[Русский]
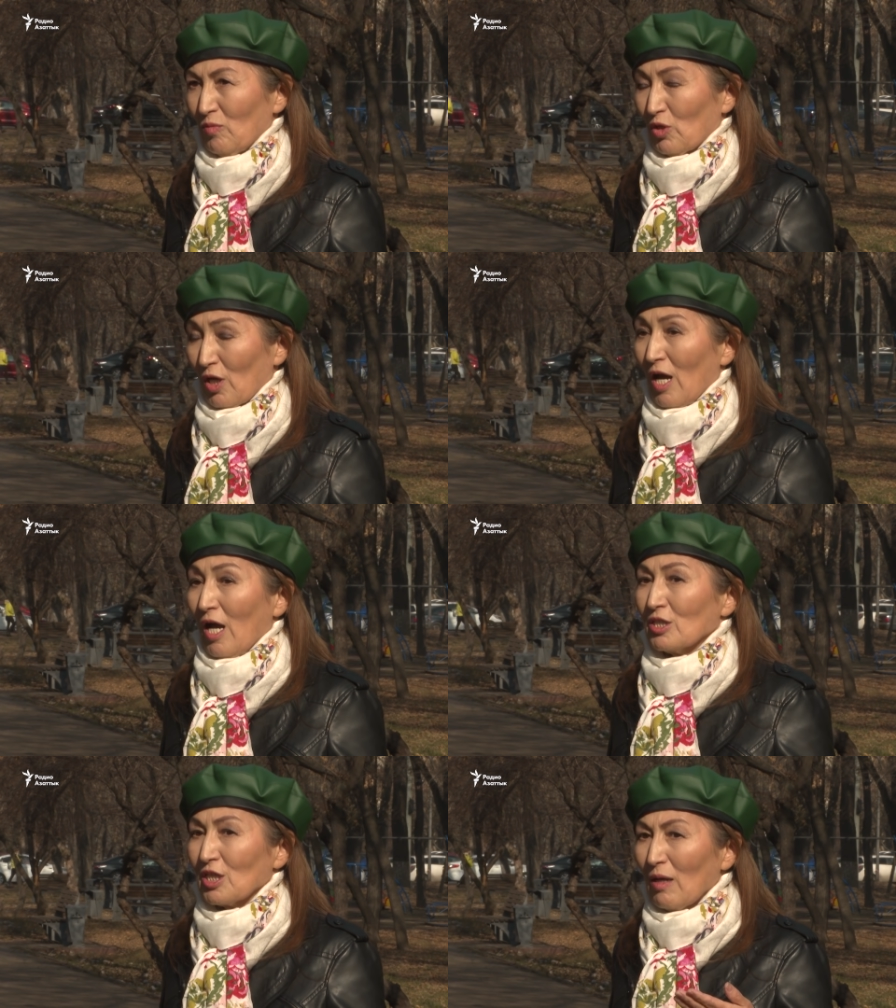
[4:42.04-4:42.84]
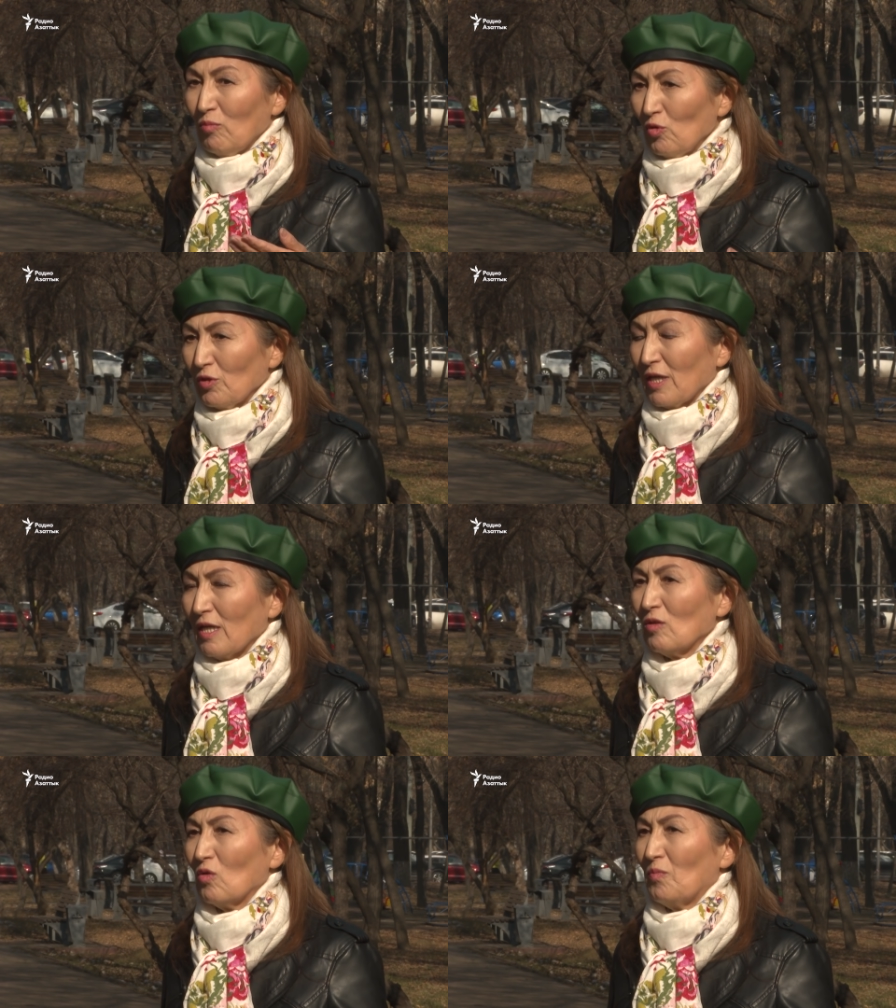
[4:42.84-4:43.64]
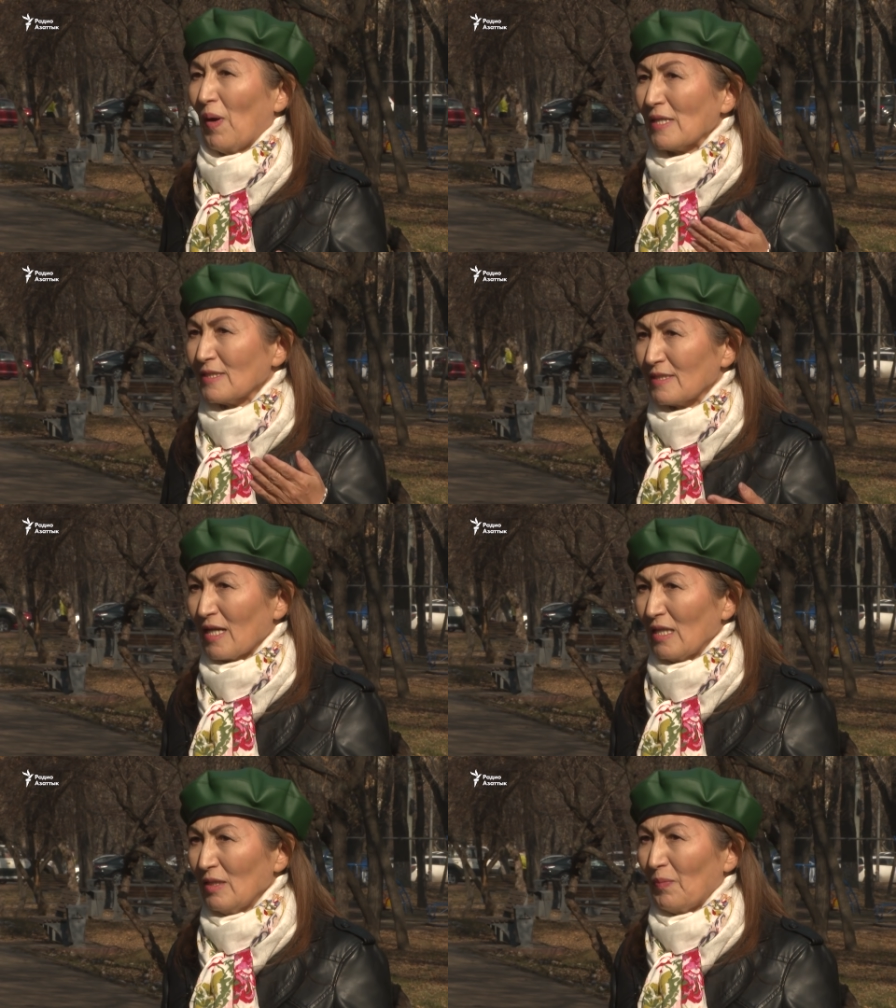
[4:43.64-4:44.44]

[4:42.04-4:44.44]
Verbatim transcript: то журналисты лишний раз не ходили бы за ней.